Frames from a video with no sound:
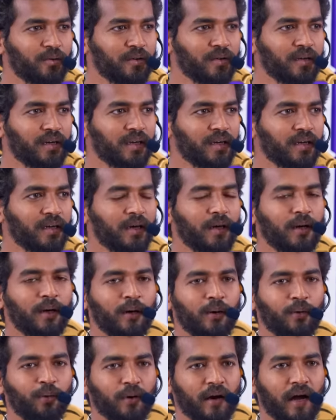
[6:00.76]
ஒன்றும் இல்லை
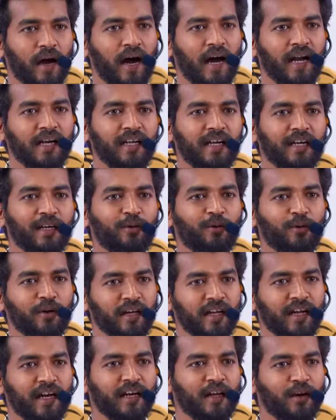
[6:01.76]
ஒரு ஆண்கிட்ட உன்னை
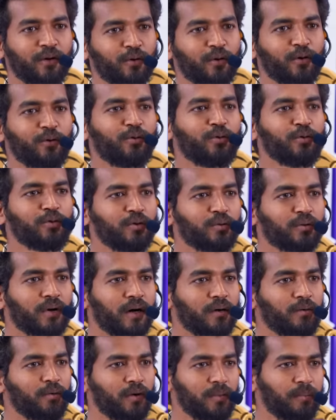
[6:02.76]
கேட்டால் கூட
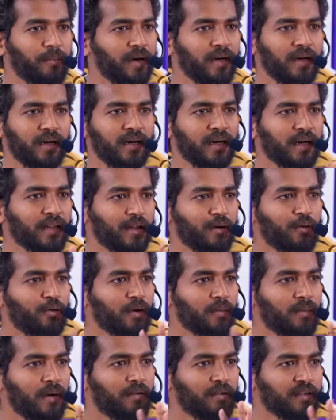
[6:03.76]
கொடுத்துருவான் ஒரு பெண்ணுக்கு அந்த
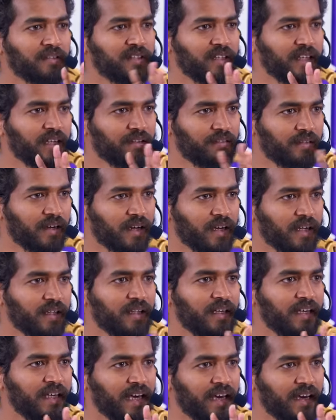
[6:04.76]
குணம் அவ்வளோ சீக்கிரம் வராது
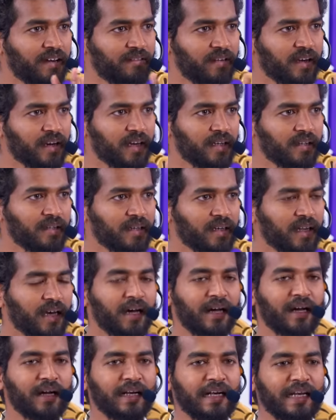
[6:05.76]
ஏன் வராதுன்னா
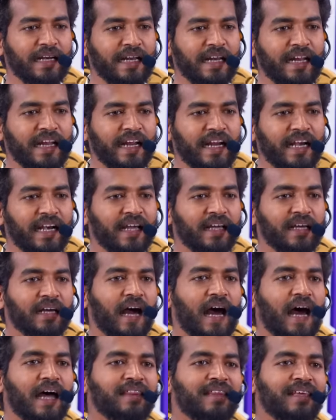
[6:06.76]
நீடு
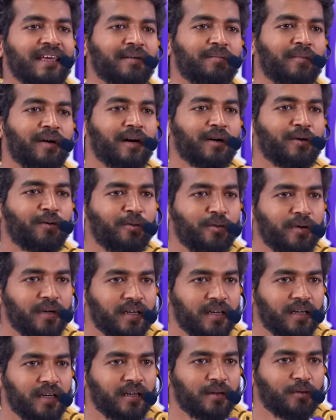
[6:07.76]
அதிகமாக
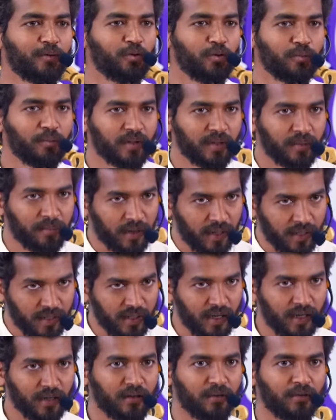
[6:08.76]
உங்களுக்கு இருக்குது குடும்பத்தை
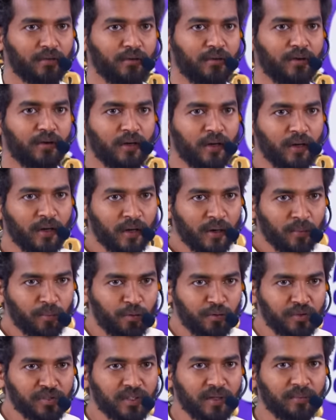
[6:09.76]
பாதுகாக்கணும்
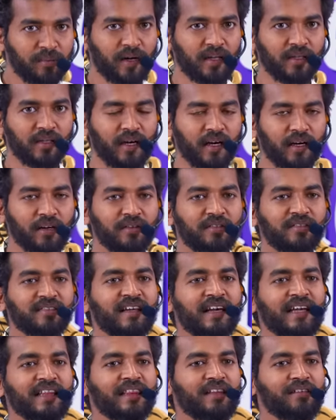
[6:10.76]
புருஷனை பாதுகாக்கணும்
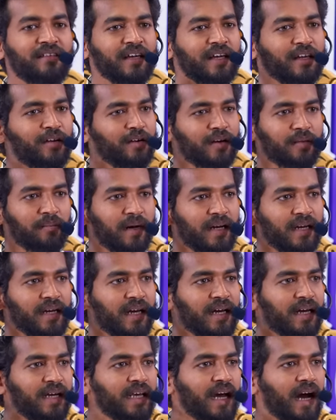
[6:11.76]
சேர்த்து வைக்கணுன்ற
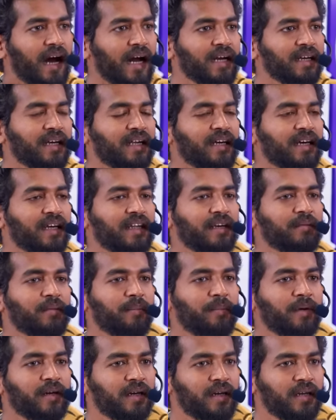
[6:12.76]
மென்டாலிட்டி ஆண்களுக்கு
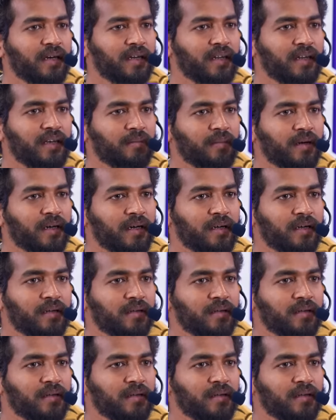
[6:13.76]
அதிகமாக பெண்களுக்கு அதிகமாக